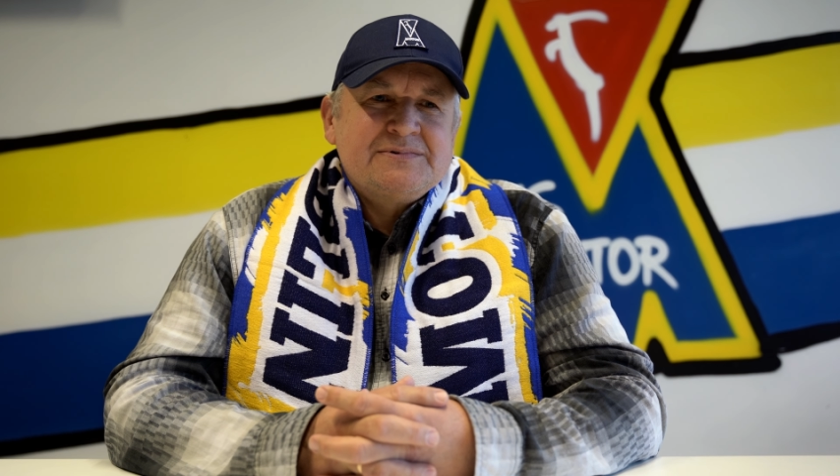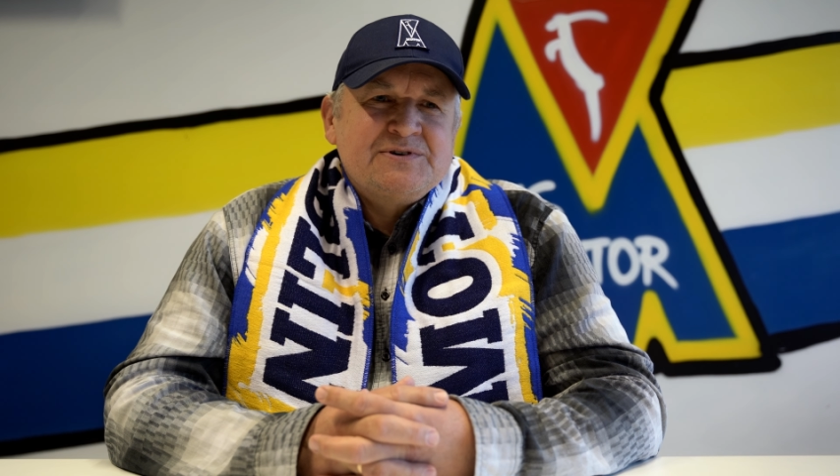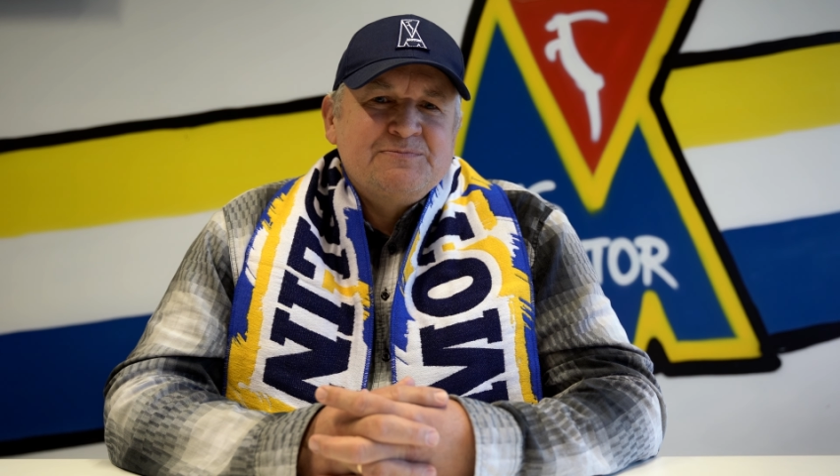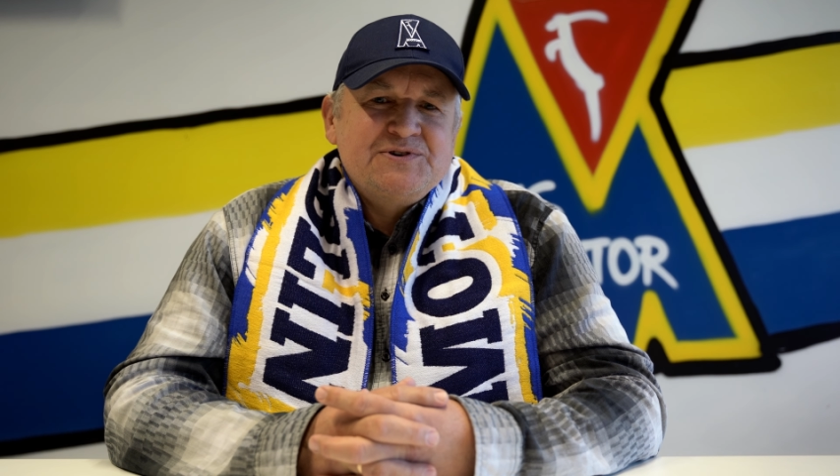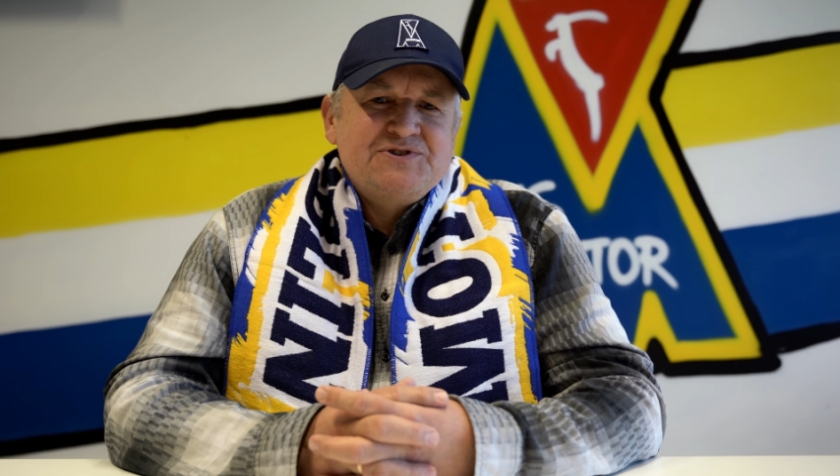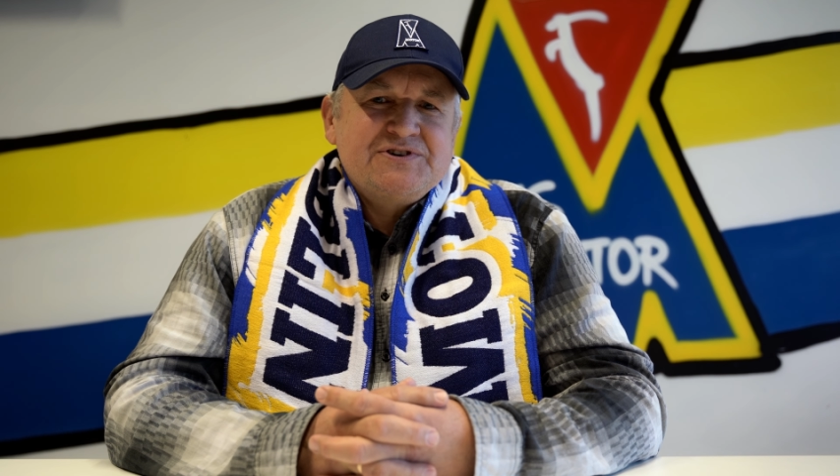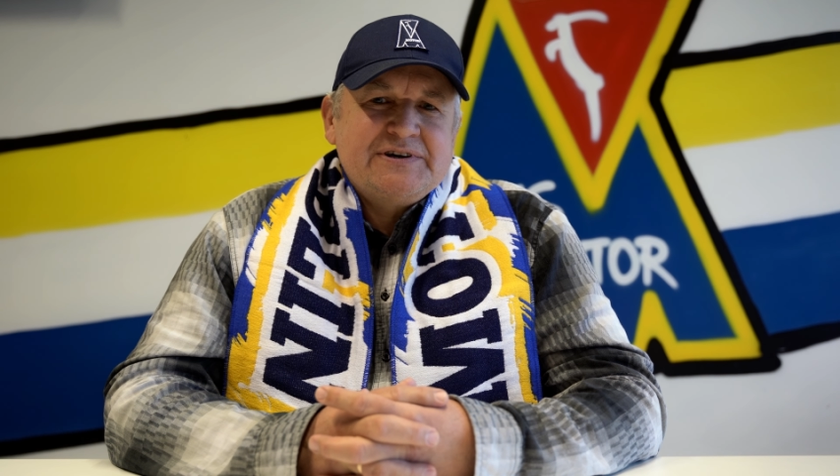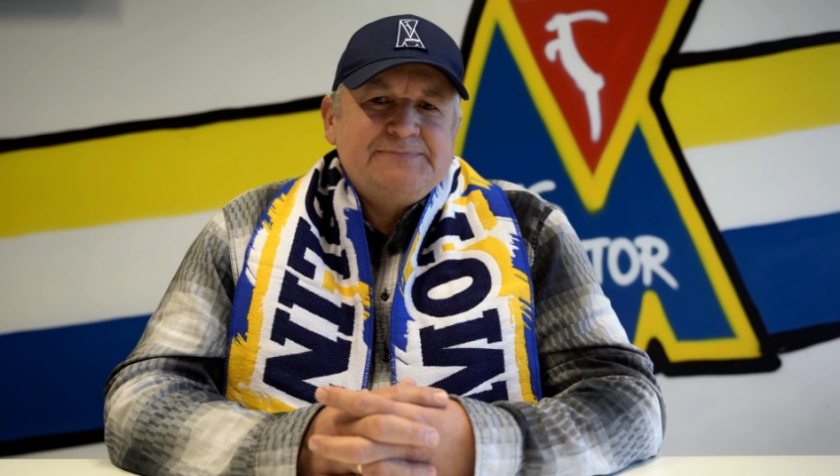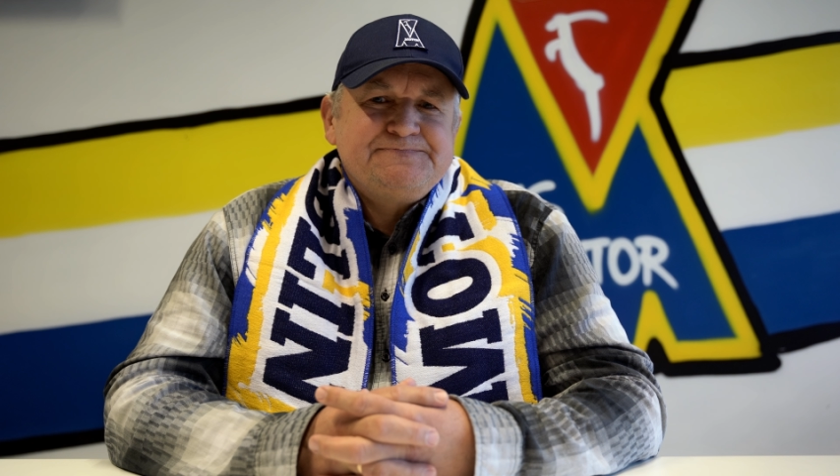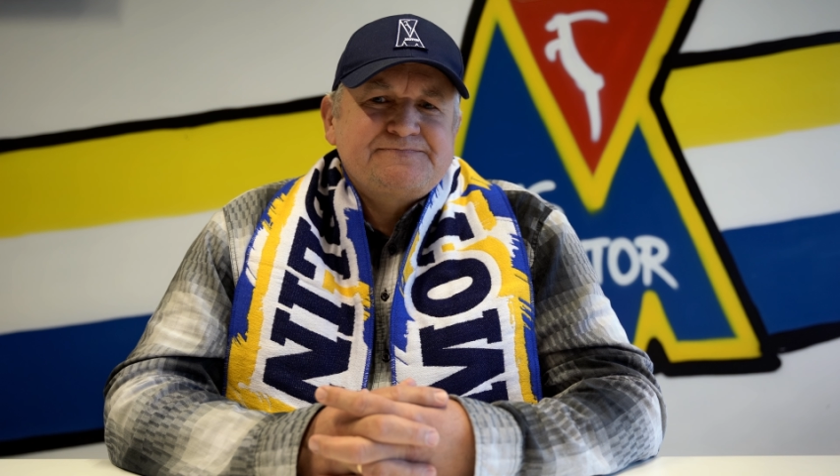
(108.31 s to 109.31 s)

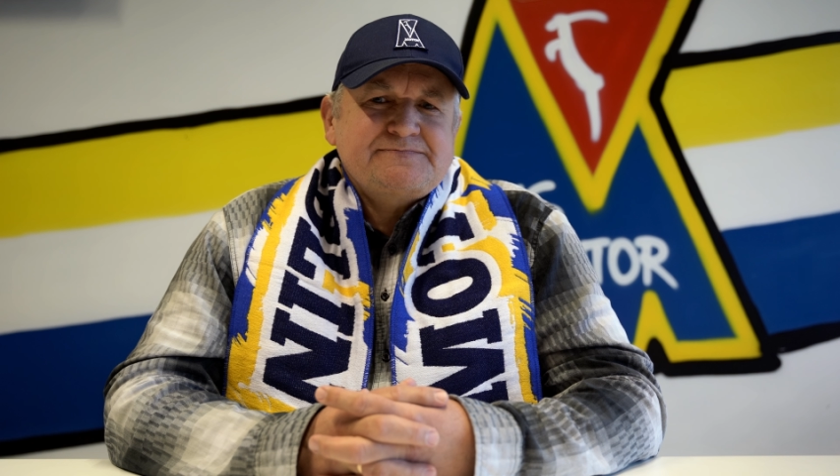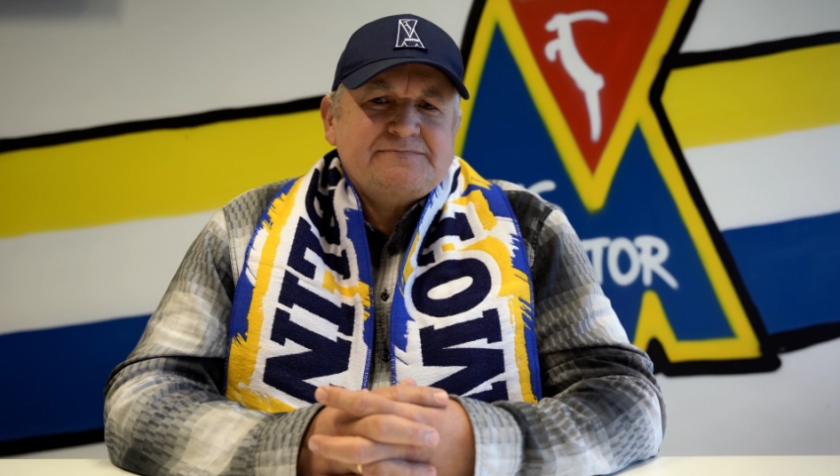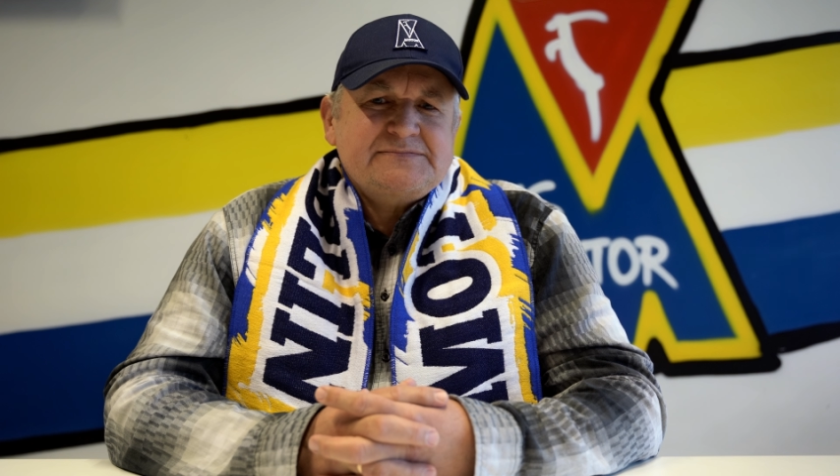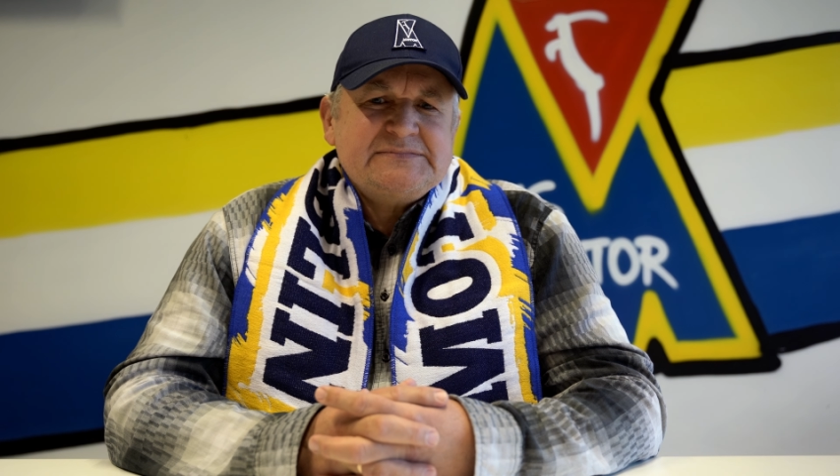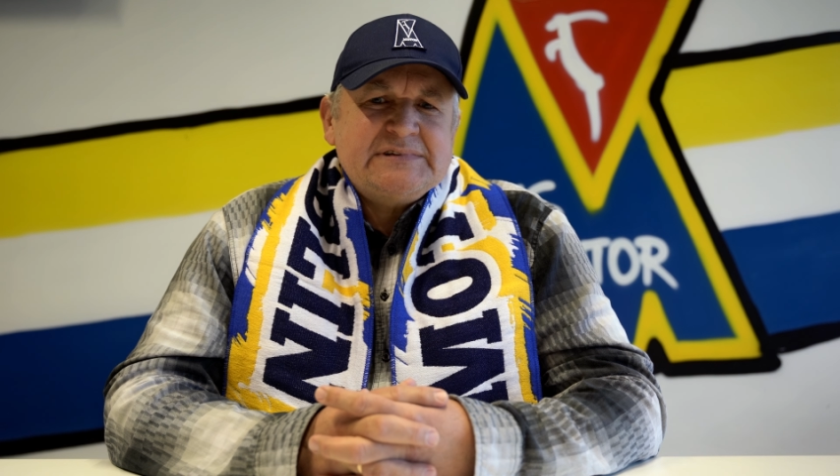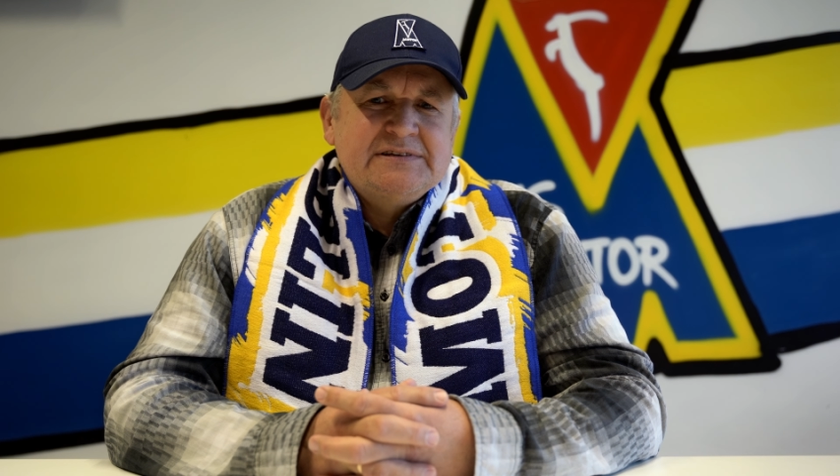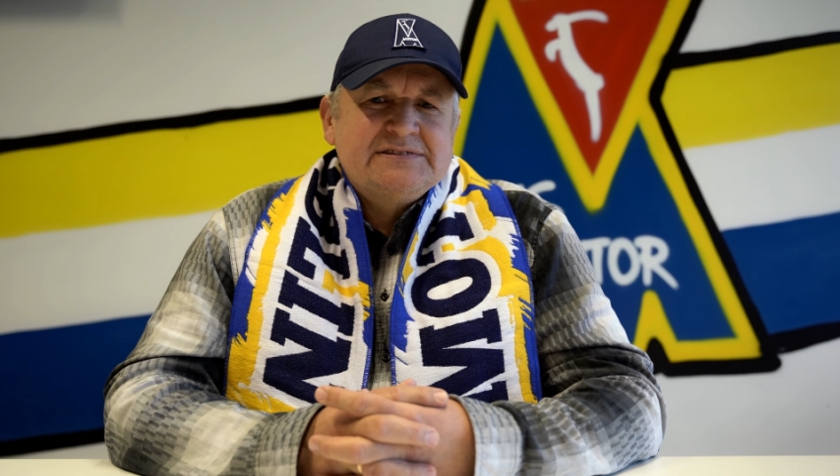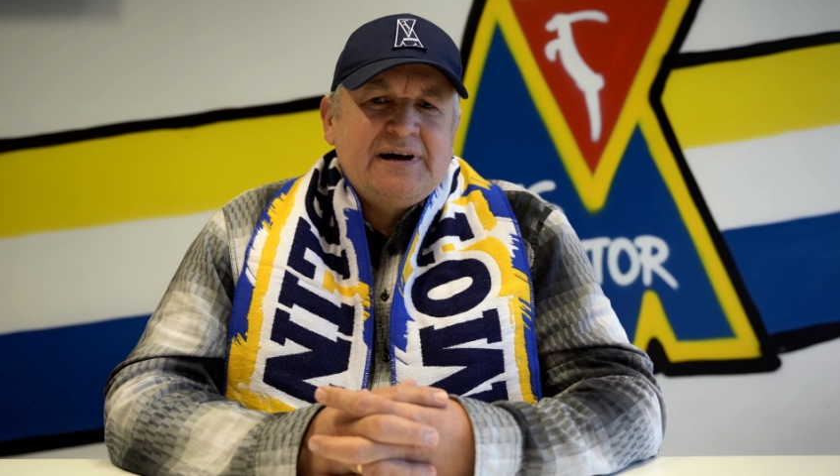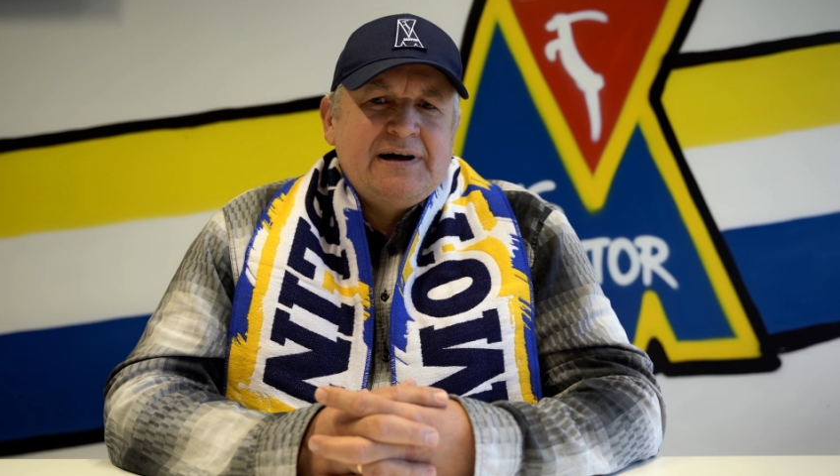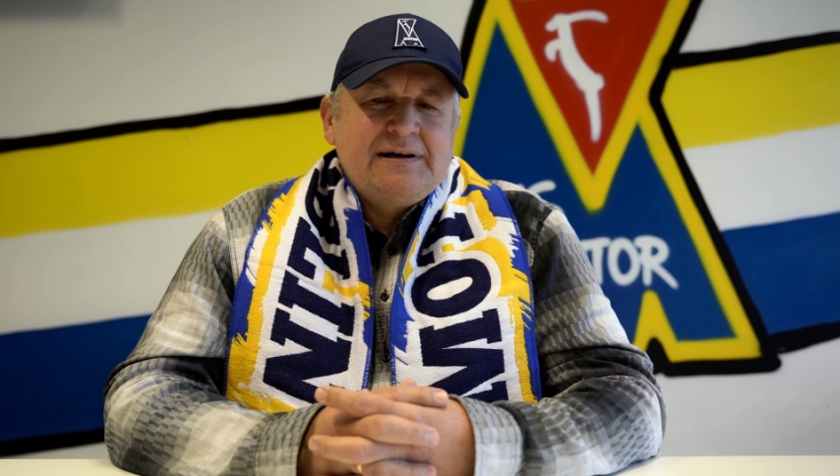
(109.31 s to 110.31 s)
żebyście
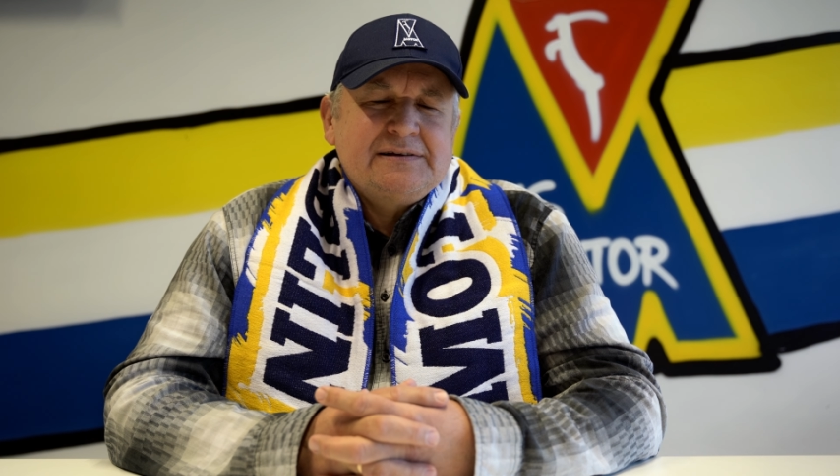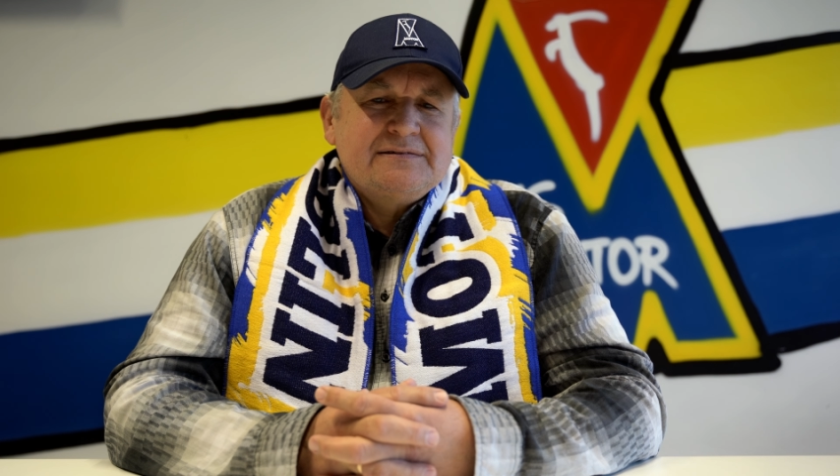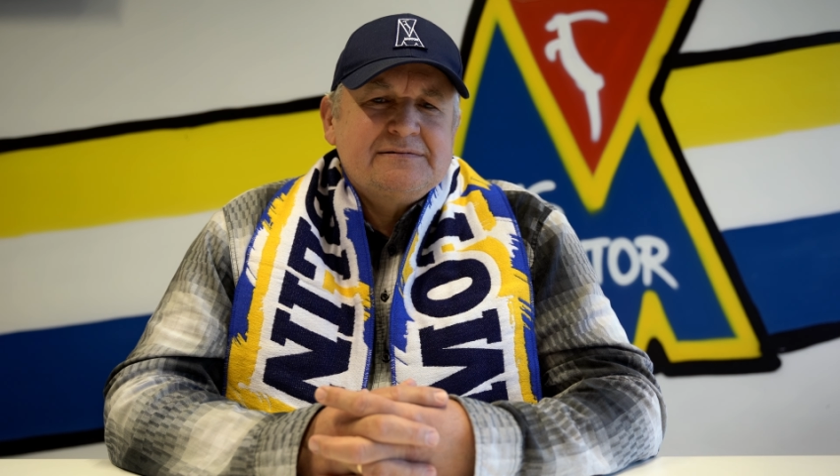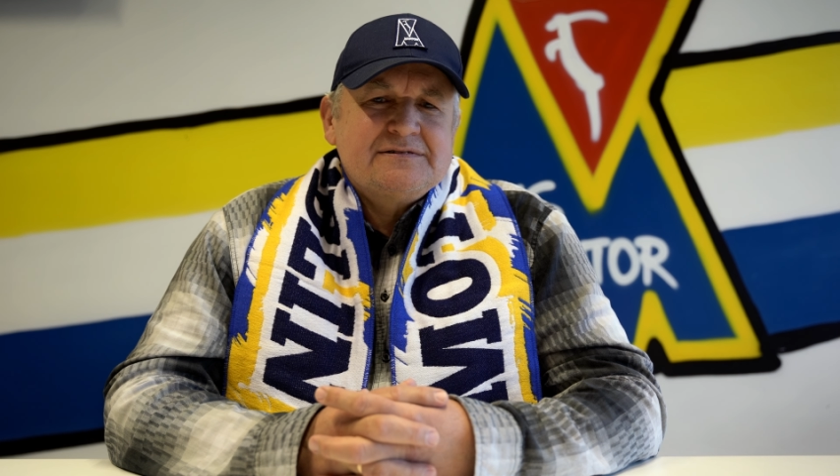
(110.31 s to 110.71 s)
za